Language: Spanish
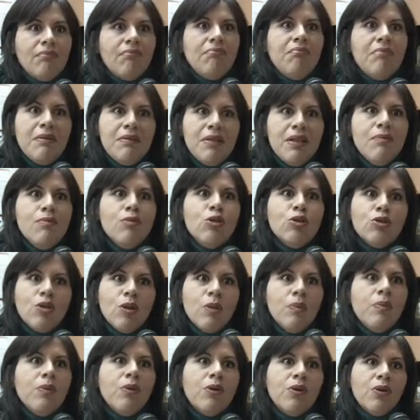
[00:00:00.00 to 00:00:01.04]
Vivimos
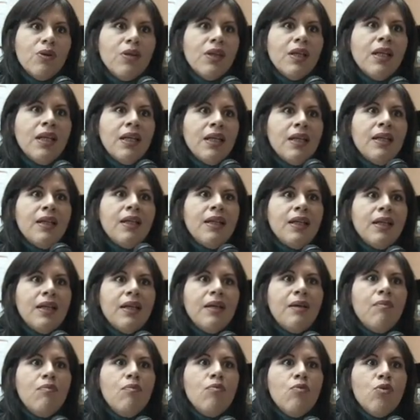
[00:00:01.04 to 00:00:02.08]
hoy por hoy eh,
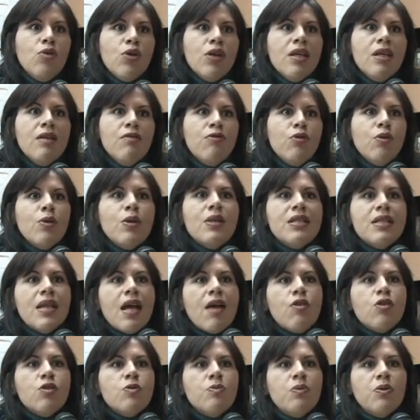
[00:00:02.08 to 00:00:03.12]
muy
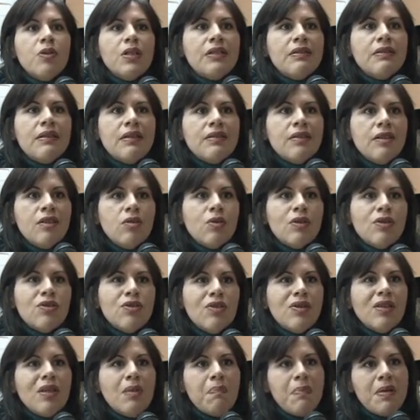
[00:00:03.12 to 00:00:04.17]
influenciados por esta
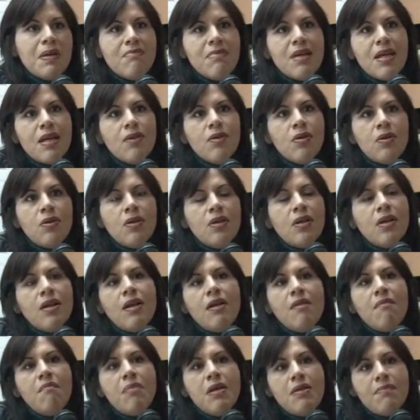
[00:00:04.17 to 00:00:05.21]
situación de primero,
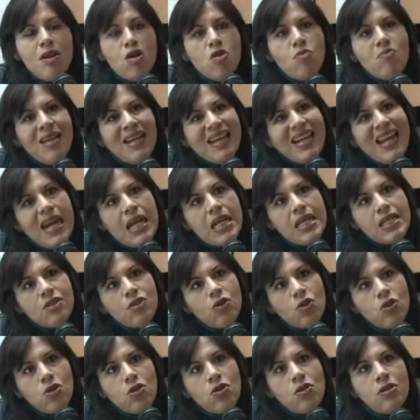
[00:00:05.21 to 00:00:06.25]
primero me
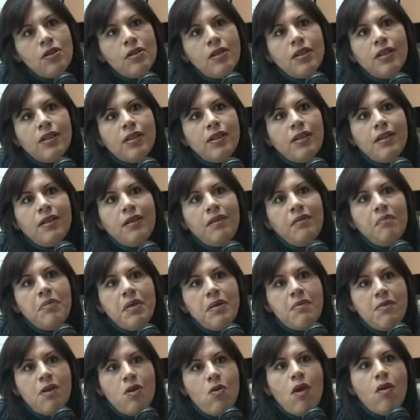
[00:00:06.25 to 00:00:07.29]
realizo yo,
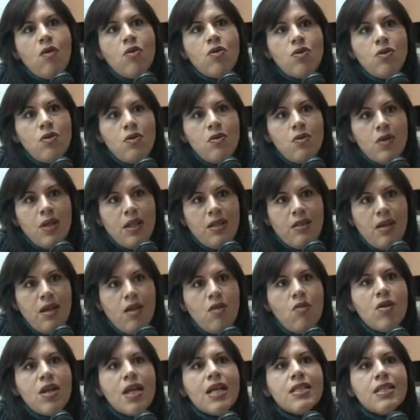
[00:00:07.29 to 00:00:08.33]
primero hago yo lo que
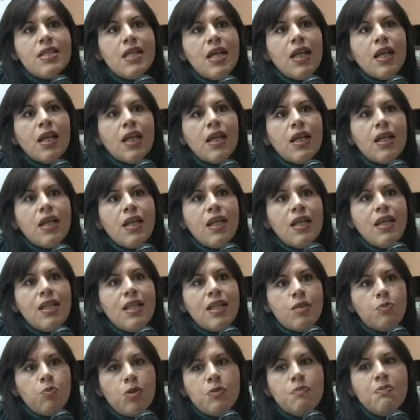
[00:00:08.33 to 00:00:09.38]
tengo que hacer y
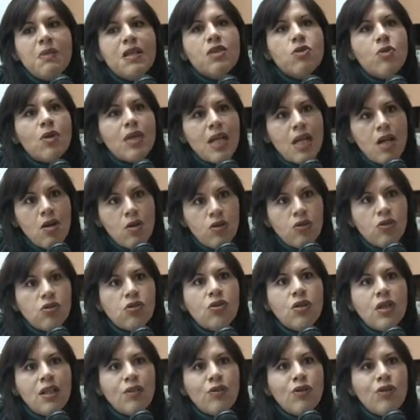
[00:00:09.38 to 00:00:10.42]
después pienso en el
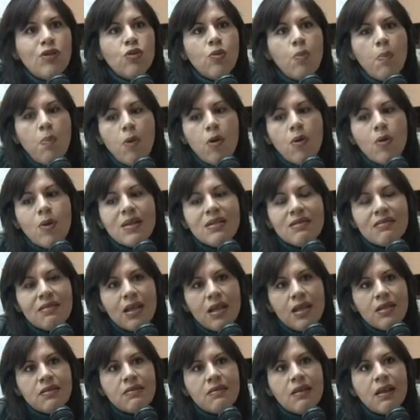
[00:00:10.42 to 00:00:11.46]
otro. Entonces un poco
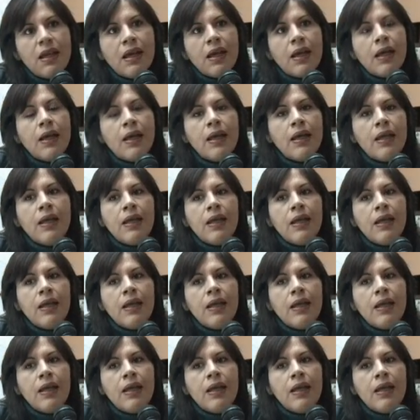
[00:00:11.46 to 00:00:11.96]
este, esta,